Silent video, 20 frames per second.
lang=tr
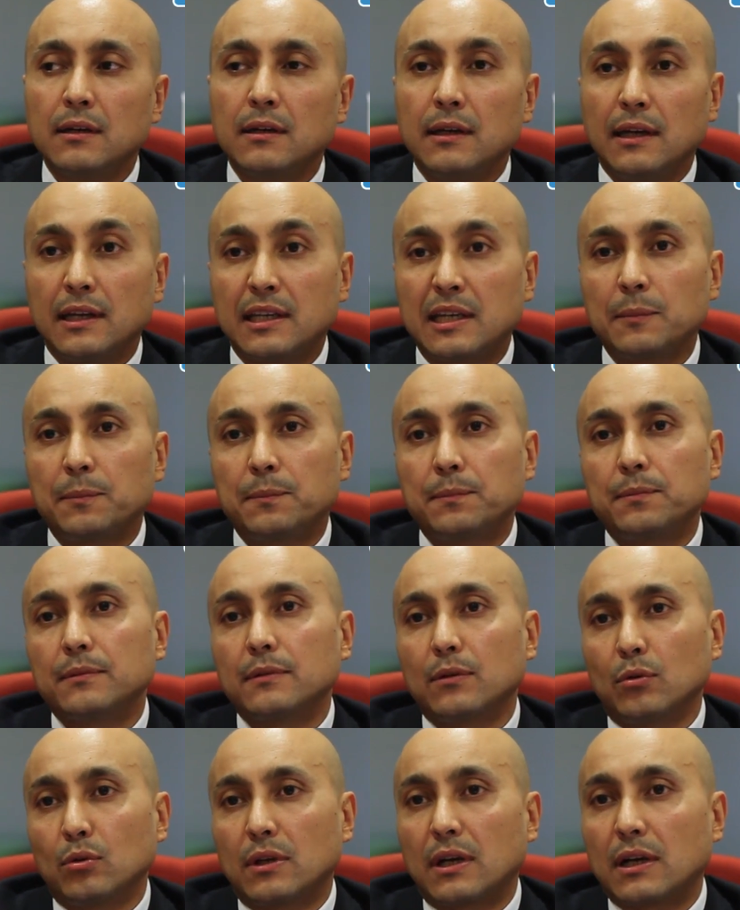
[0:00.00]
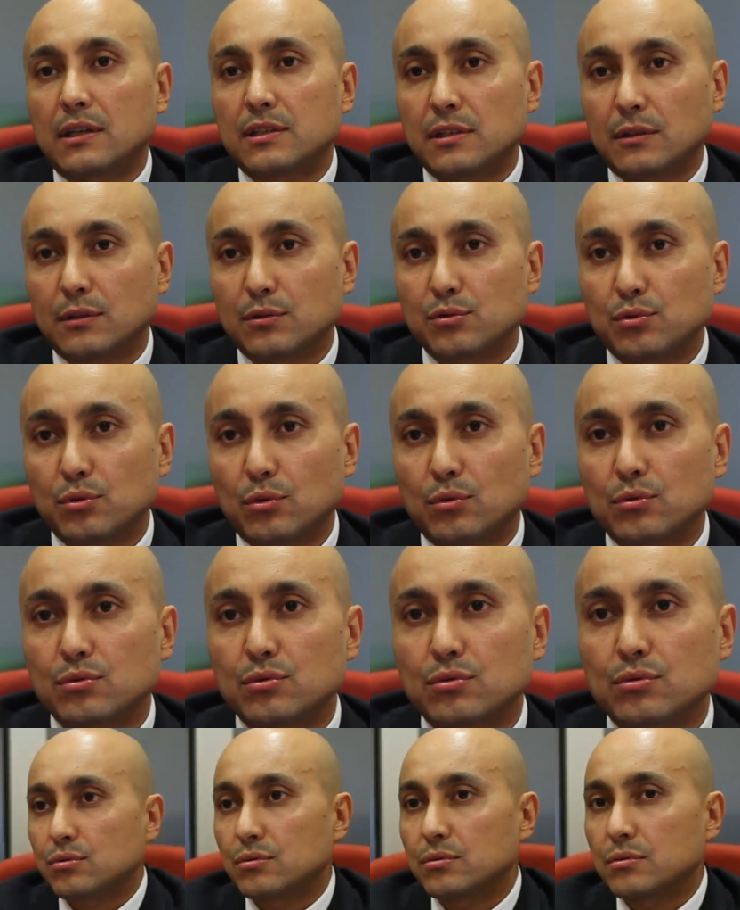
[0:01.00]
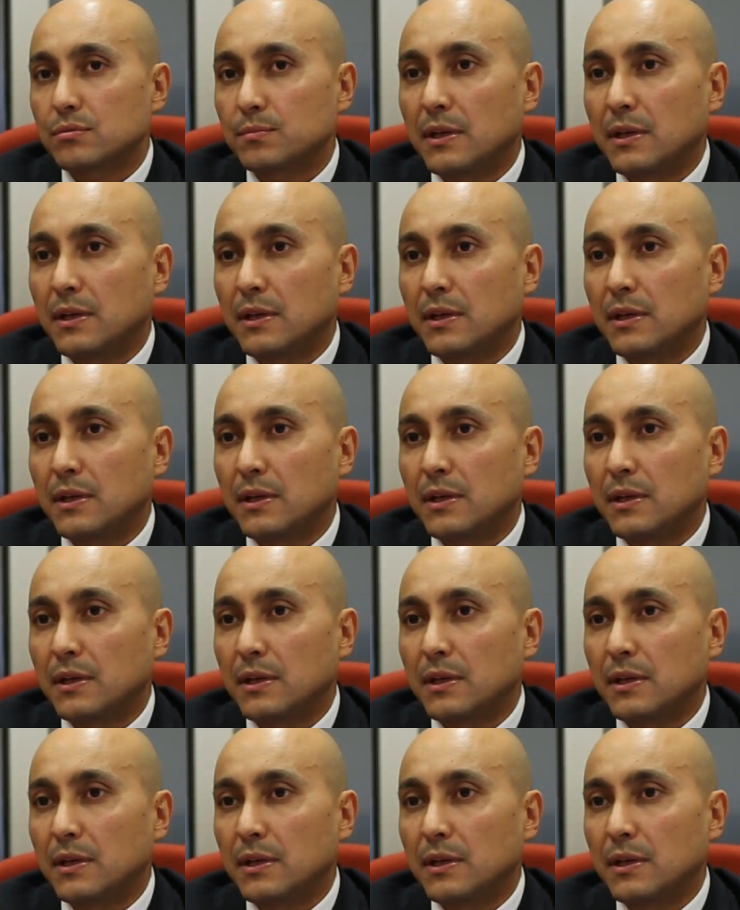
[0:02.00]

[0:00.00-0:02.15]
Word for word: Ekip olarak çalışıyoruz